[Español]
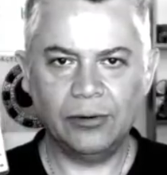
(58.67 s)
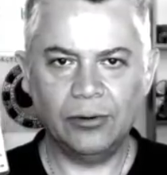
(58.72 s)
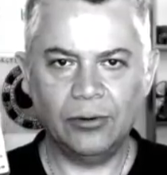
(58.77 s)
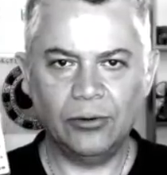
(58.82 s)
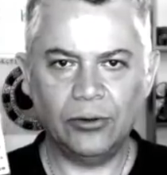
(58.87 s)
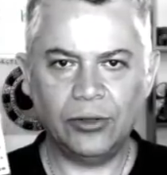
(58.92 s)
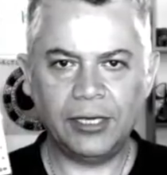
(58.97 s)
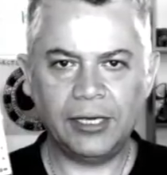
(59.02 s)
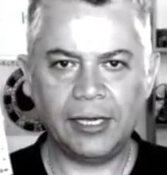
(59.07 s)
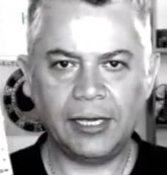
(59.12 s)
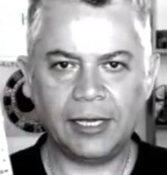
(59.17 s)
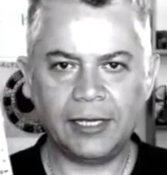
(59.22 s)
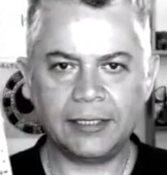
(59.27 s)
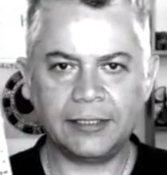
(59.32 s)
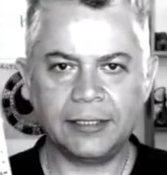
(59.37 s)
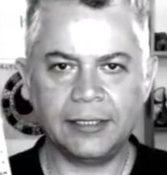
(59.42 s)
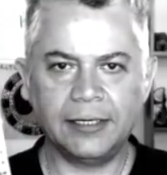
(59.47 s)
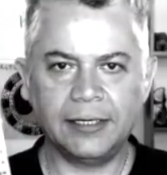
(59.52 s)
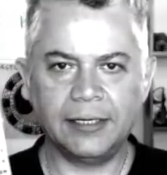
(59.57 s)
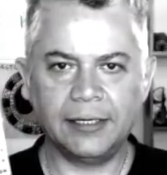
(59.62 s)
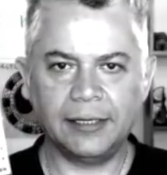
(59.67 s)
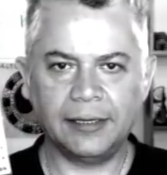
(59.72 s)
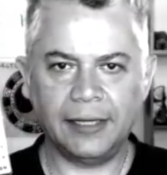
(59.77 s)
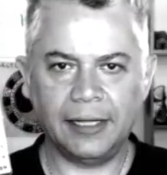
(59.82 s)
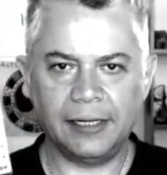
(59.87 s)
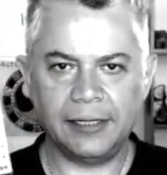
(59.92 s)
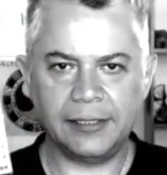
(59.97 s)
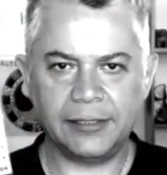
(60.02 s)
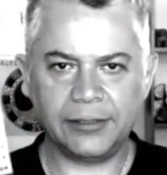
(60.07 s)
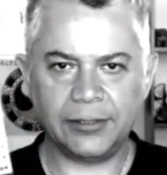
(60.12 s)
o días
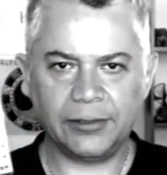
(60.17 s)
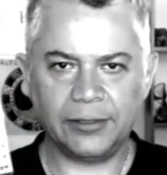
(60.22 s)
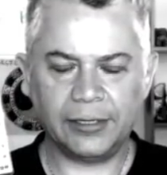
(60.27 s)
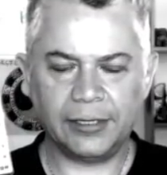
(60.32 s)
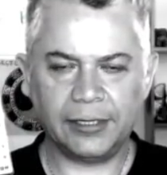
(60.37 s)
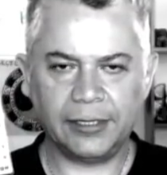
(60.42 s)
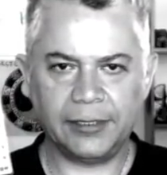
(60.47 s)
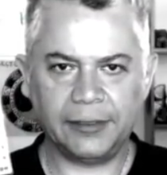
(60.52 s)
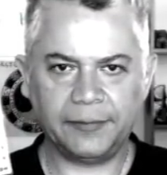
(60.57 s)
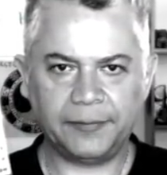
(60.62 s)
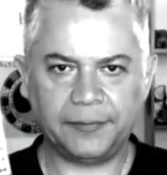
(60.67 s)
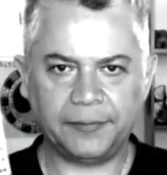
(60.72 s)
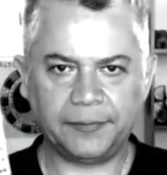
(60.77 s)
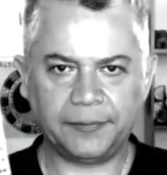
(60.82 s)
del Solkin.